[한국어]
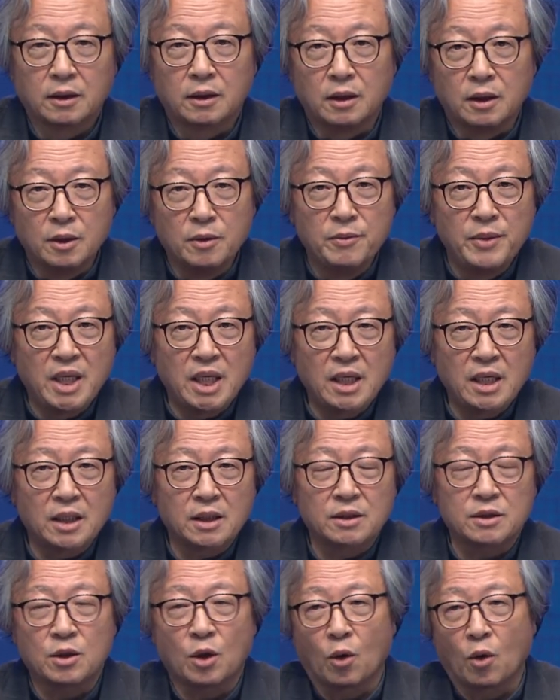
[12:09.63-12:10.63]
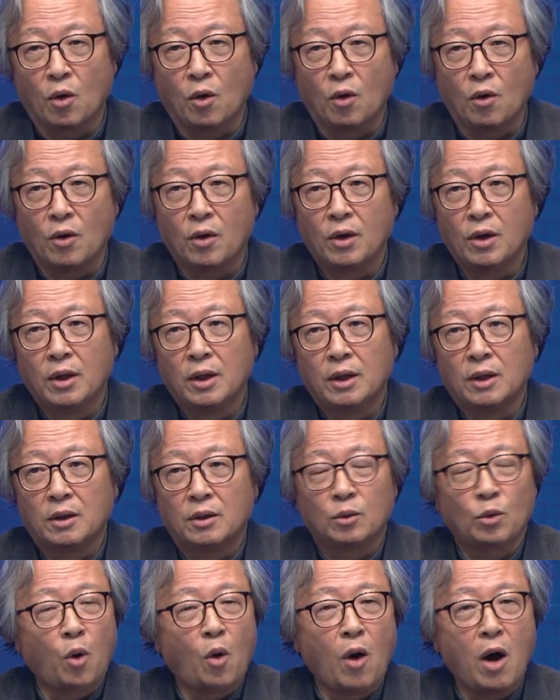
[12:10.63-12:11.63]
음이 서로
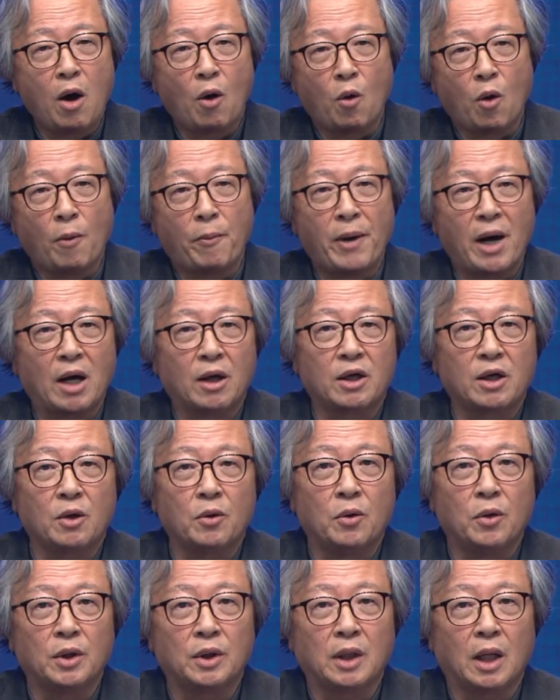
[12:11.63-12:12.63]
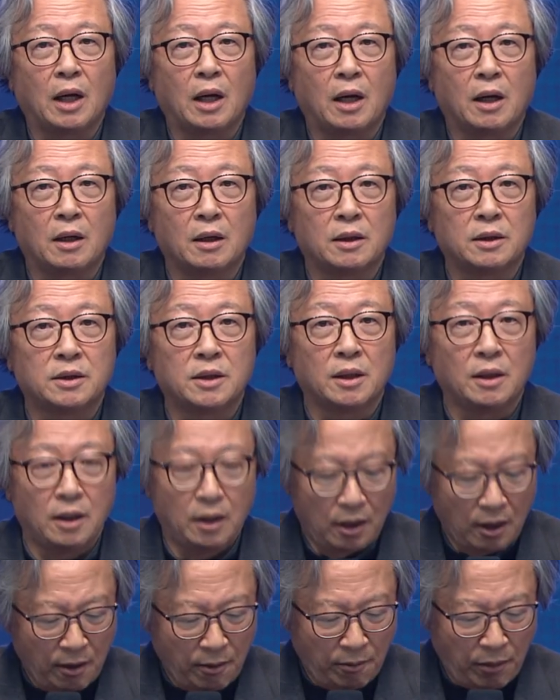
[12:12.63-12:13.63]
통하고 바뀌고 있다는 것을
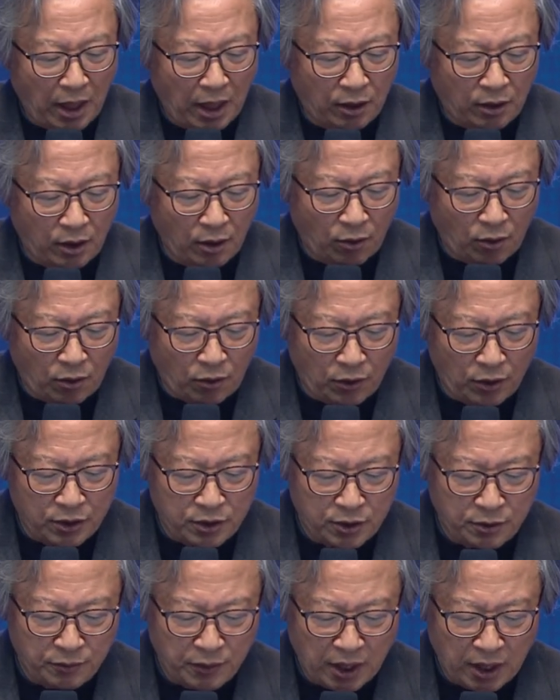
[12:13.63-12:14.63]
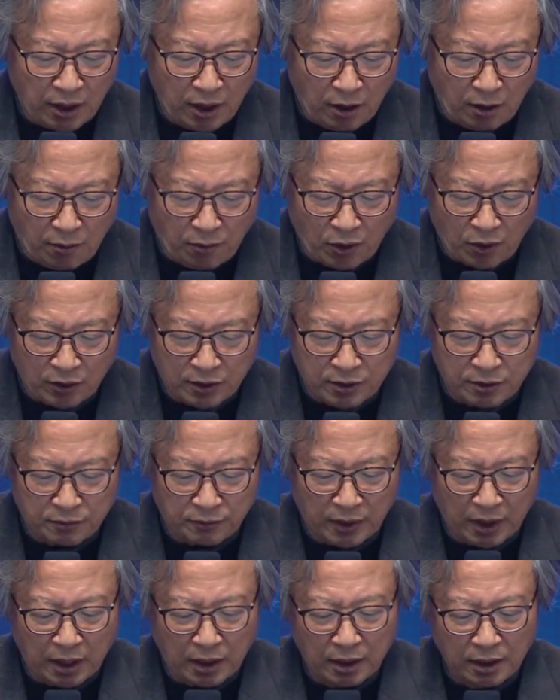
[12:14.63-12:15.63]
밝혀놓고 있습니다.
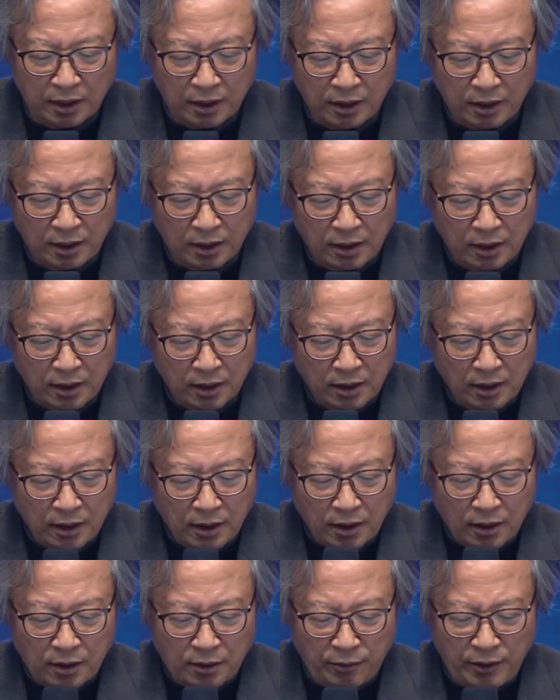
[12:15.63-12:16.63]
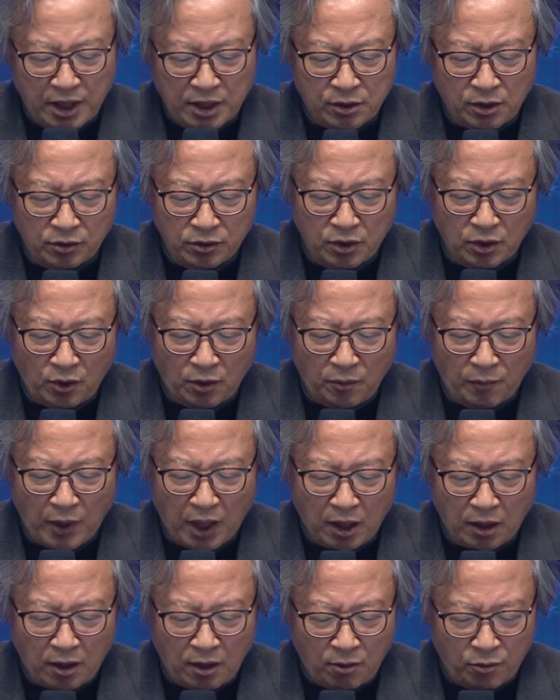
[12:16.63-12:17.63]
읽어보겠습니다. 금해선조는
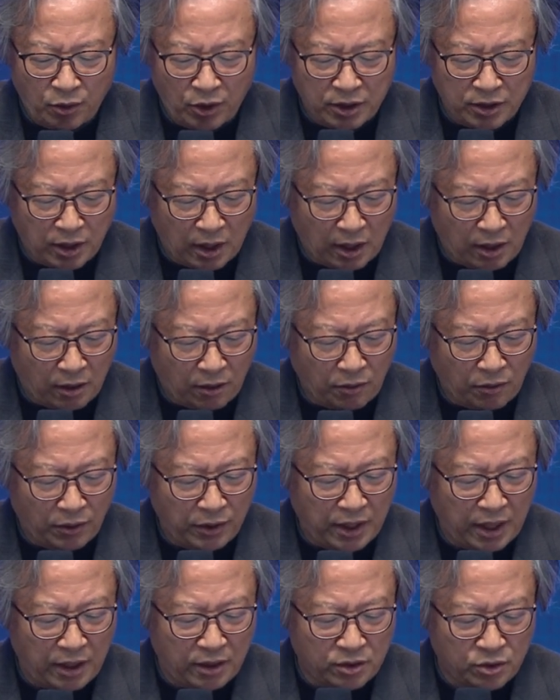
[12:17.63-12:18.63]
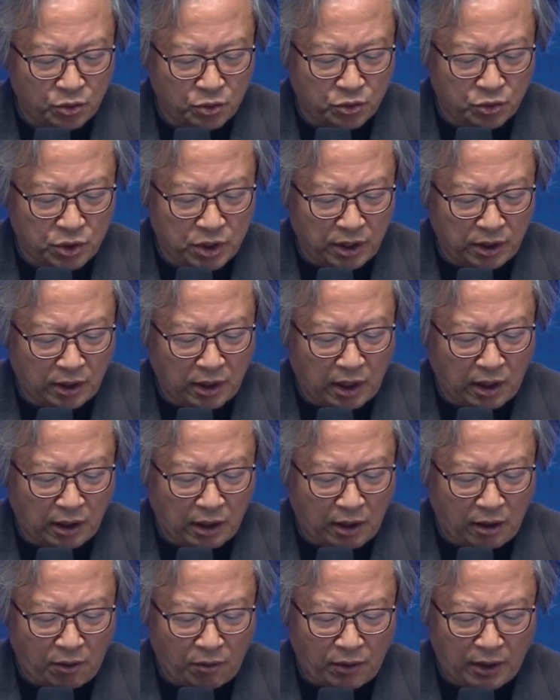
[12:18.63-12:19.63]
말갈부에서 나왔고 옛 숙신
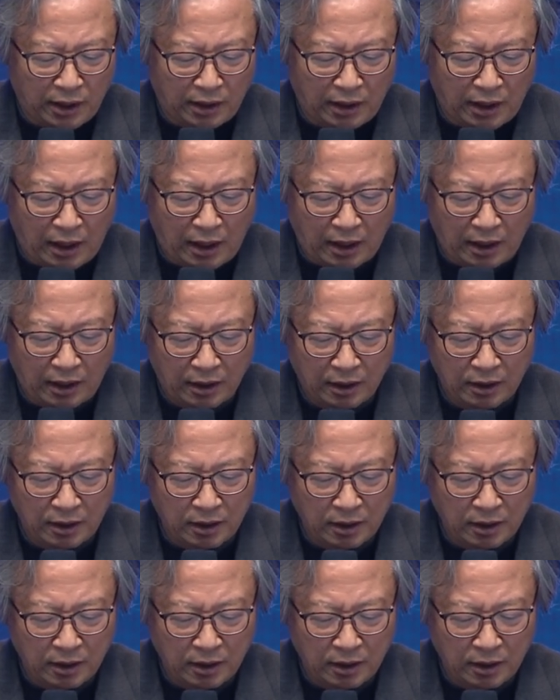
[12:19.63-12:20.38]
땅이라고 한다.